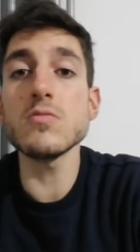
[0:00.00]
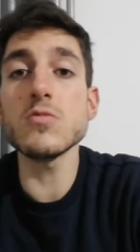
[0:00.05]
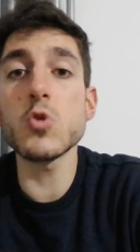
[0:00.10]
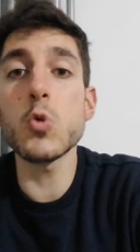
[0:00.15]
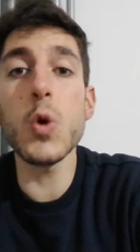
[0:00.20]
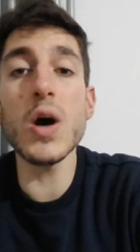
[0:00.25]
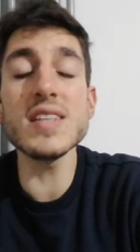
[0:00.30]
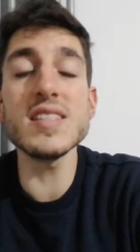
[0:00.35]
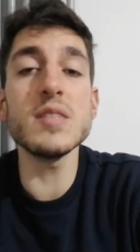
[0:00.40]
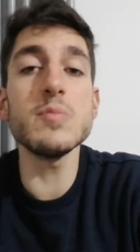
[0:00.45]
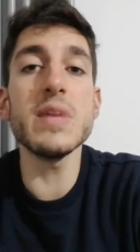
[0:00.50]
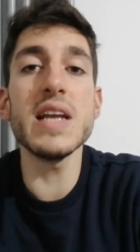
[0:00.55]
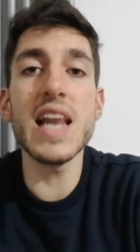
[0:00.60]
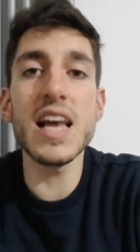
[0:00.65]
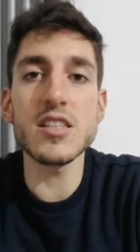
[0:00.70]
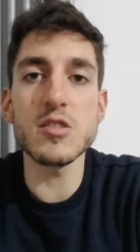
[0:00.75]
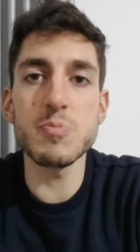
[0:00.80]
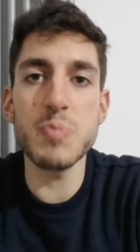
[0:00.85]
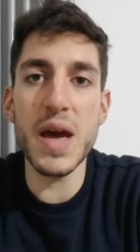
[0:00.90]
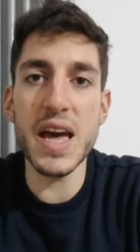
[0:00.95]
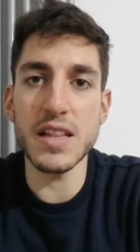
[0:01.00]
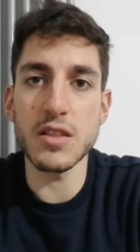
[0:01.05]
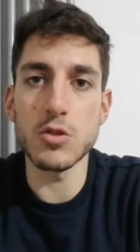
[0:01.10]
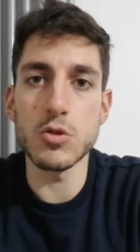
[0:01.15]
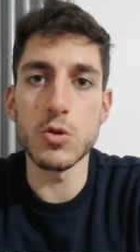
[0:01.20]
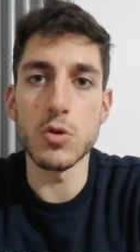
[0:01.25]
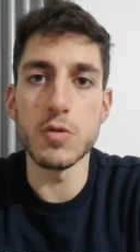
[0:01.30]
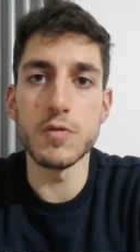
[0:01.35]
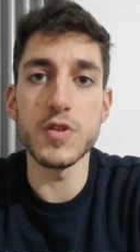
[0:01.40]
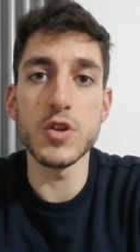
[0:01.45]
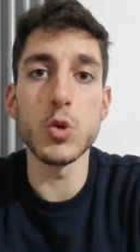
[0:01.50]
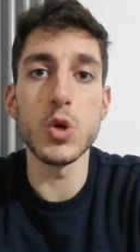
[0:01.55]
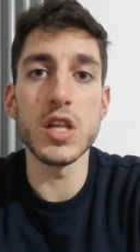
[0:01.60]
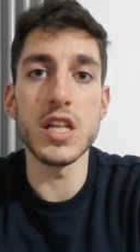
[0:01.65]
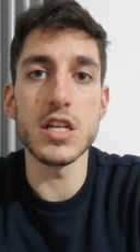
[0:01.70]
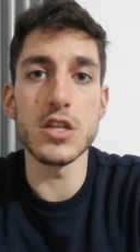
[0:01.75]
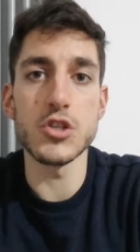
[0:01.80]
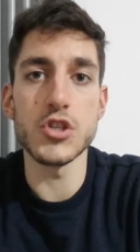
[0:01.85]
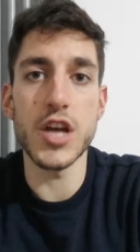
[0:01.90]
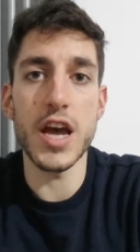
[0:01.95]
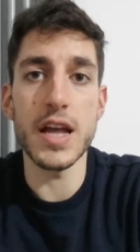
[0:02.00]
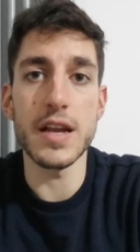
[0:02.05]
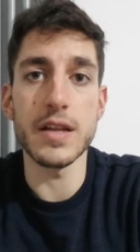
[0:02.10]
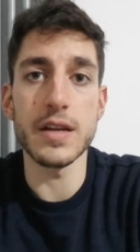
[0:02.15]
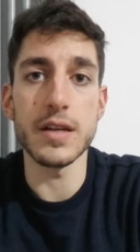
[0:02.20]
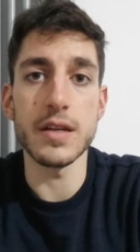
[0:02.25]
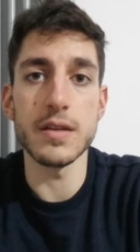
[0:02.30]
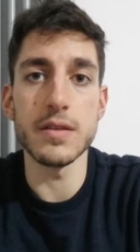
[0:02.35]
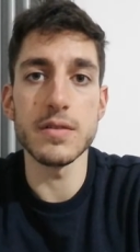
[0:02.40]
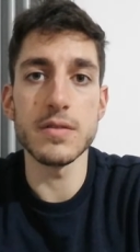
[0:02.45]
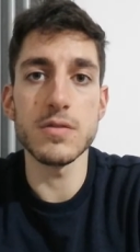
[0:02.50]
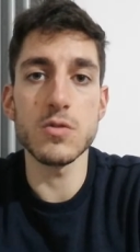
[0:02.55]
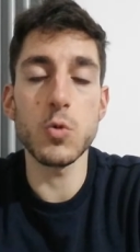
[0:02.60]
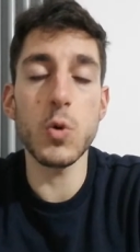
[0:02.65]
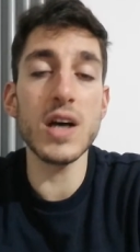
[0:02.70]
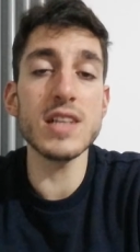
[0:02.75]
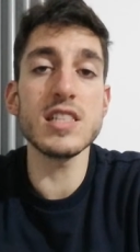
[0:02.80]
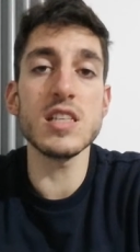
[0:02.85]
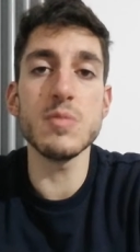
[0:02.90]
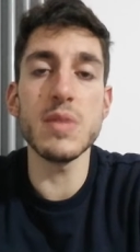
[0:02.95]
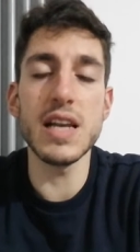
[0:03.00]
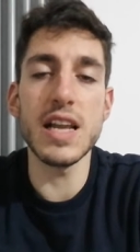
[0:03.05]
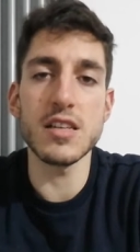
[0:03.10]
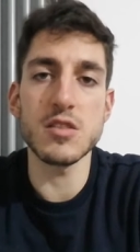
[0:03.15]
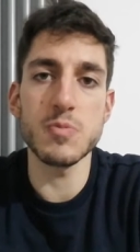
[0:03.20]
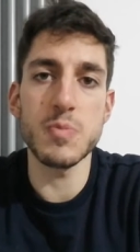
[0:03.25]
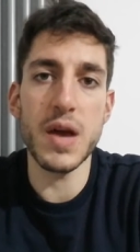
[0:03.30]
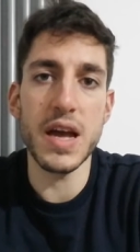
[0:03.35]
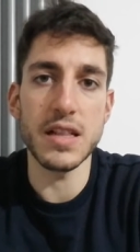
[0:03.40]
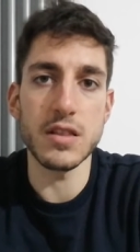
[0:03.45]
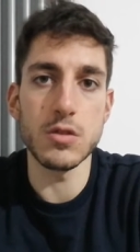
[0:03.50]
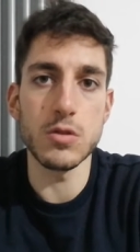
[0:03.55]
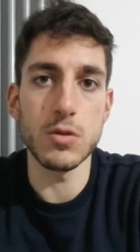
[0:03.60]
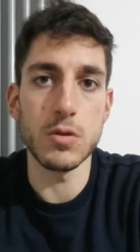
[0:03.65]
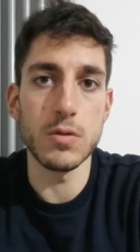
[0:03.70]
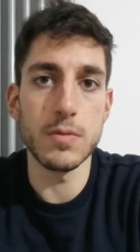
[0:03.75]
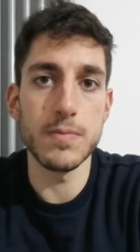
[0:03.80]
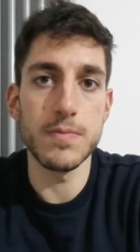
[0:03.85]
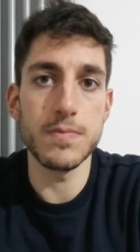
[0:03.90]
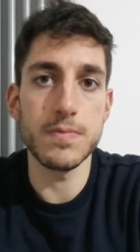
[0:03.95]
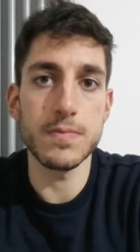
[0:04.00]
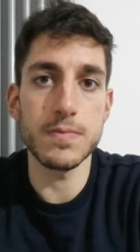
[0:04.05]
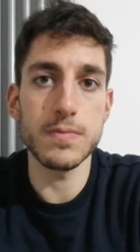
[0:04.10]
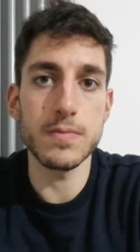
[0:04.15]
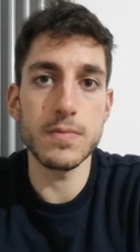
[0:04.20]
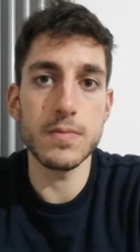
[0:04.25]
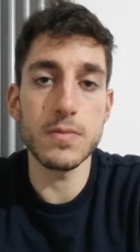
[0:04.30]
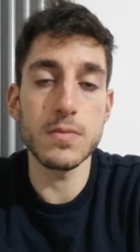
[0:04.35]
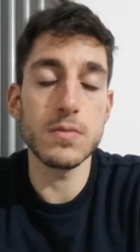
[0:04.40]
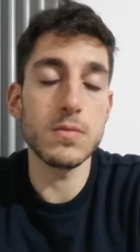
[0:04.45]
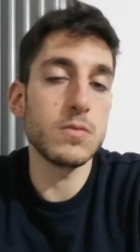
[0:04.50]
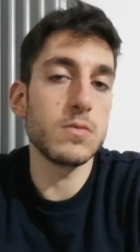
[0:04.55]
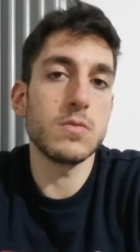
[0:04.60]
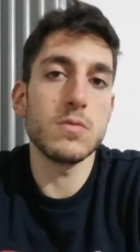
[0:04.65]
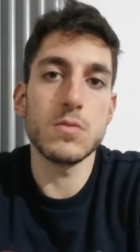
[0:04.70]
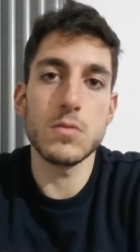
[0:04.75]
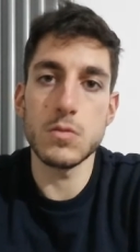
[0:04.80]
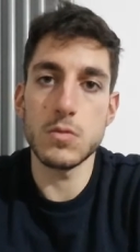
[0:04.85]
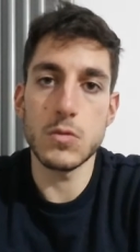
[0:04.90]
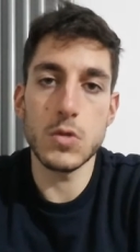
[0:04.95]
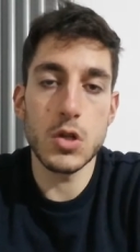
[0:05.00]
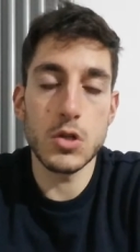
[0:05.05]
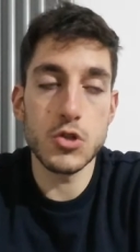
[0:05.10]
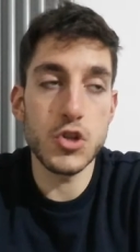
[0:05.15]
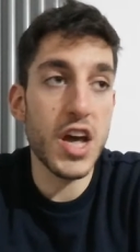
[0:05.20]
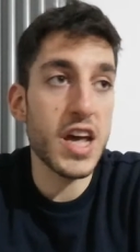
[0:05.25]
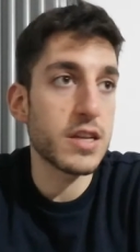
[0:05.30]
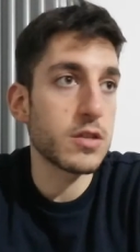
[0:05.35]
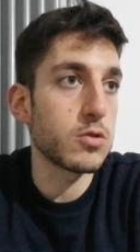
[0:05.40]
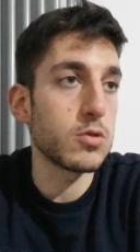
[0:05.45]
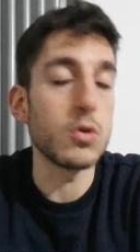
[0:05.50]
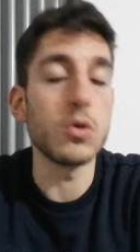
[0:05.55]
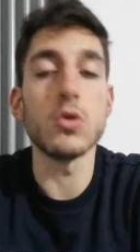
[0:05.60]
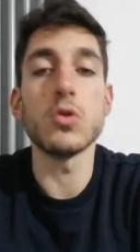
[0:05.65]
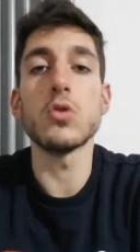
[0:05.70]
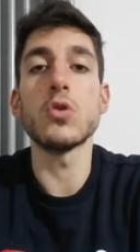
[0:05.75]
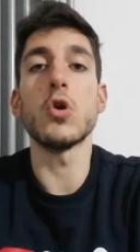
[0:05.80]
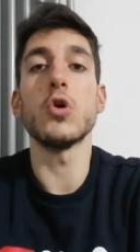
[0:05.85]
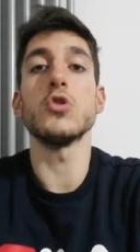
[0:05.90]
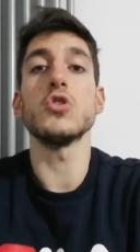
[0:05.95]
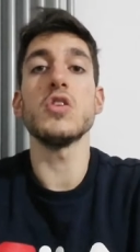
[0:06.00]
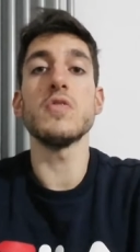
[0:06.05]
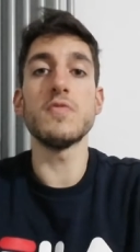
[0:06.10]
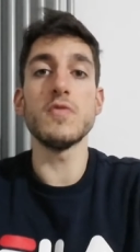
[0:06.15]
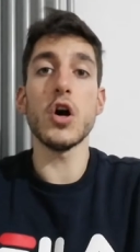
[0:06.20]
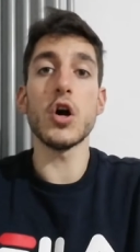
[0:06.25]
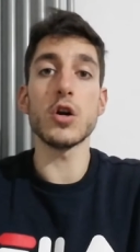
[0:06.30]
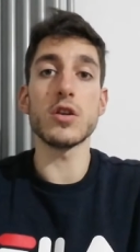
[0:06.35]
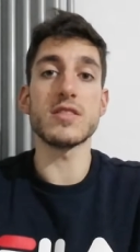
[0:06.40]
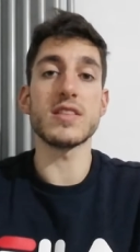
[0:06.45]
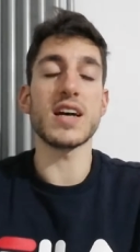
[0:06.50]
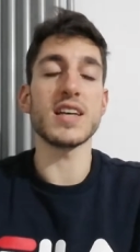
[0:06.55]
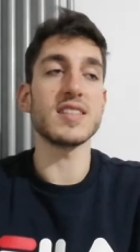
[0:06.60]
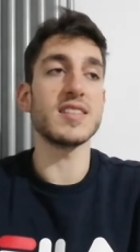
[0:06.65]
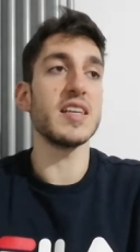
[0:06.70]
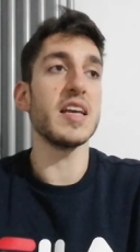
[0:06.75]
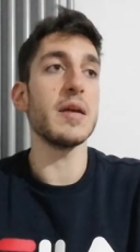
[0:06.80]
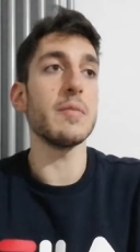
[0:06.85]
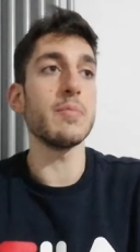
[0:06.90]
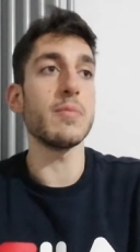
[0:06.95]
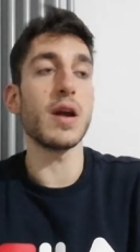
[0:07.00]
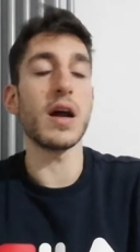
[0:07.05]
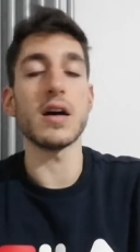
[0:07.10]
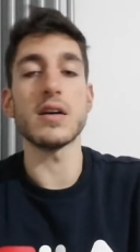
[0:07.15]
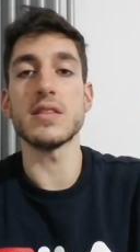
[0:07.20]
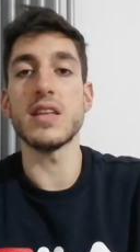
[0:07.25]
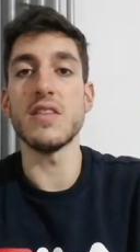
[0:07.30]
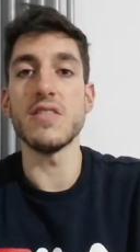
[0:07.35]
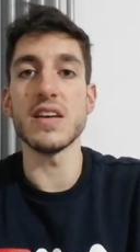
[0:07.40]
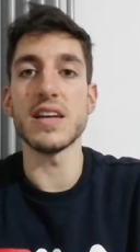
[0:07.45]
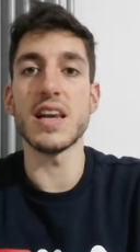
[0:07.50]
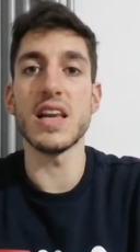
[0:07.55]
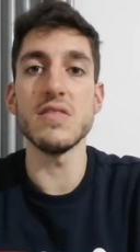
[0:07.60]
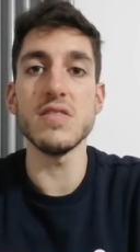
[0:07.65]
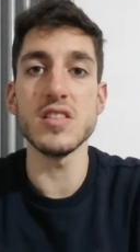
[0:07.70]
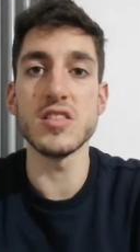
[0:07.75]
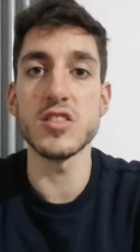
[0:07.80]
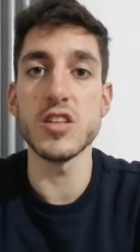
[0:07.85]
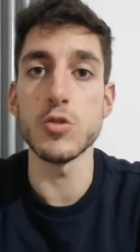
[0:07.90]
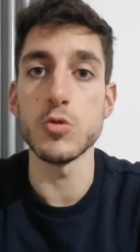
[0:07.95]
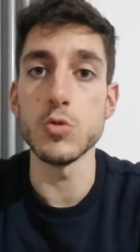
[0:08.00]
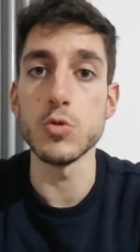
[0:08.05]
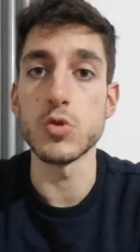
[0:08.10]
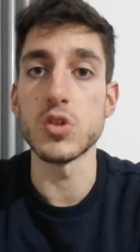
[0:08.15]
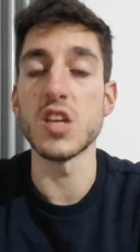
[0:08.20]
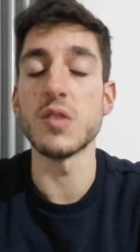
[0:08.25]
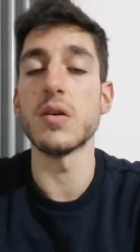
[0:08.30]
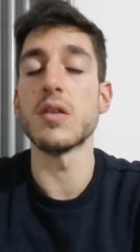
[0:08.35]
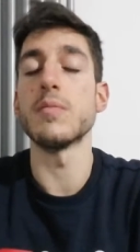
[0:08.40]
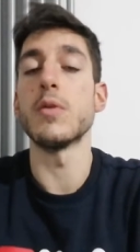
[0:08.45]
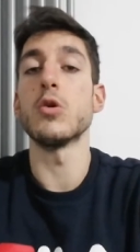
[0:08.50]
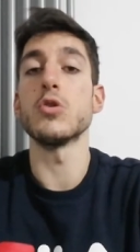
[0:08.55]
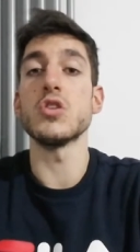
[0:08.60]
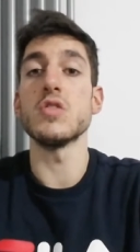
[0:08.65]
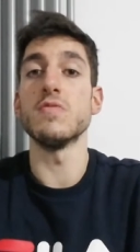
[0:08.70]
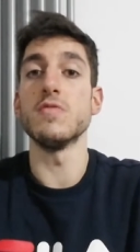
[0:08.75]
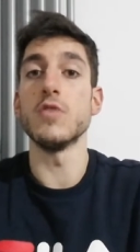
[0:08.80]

quasi me le aspetto figure del genere, quasi me le aspetto. Certo, ogni volta sembra di averle viste tutte, ma ogni